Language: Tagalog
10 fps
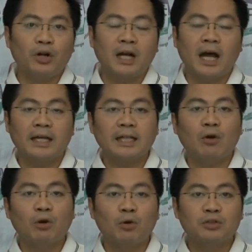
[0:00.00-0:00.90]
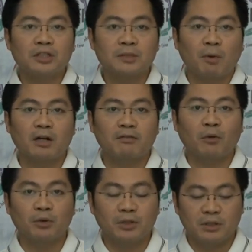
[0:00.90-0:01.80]
na i-download sa
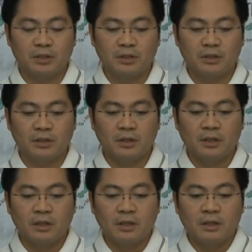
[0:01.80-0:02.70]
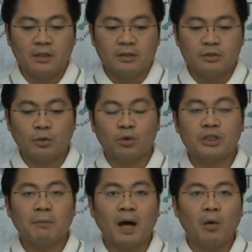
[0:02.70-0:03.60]
smartphone. So
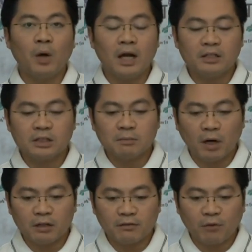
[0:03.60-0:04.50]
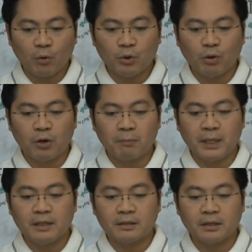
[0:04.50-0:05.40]
sa mga walang smartphone or
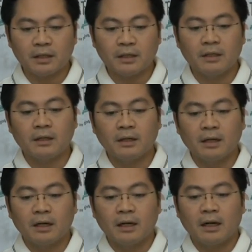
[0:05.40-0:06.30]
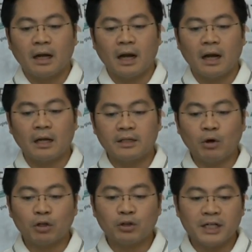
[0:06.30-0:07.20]
printer, uh, the
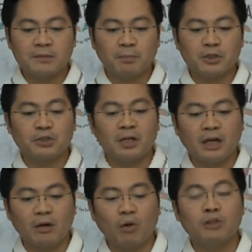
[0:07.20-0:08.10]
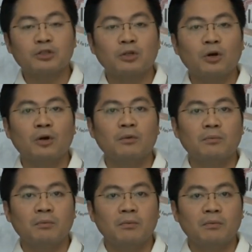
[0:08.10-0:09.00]
authorized person can also
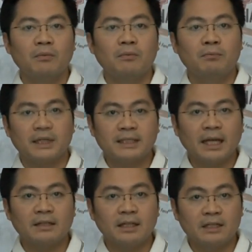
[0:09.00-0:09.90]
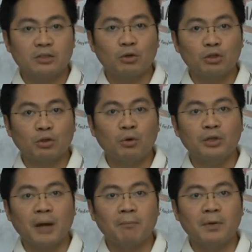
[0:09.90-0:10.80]
present his control
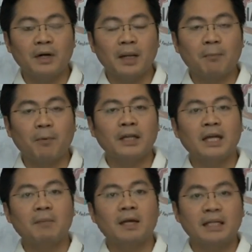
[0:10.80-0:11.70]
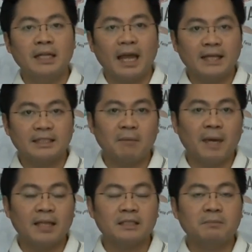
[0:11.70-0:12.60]
number na pwede naman ni
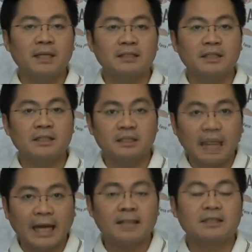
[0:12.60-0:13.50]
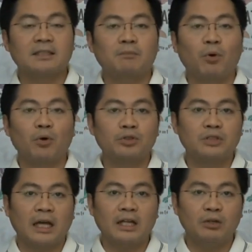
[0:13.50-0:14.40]
SMS message text po
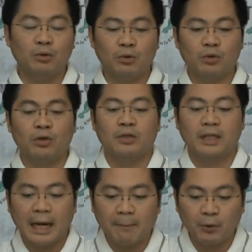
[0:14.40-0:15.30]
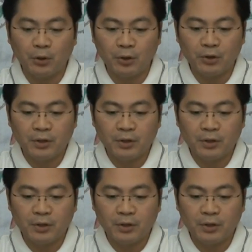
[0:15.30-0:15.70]
sa inyong telepono.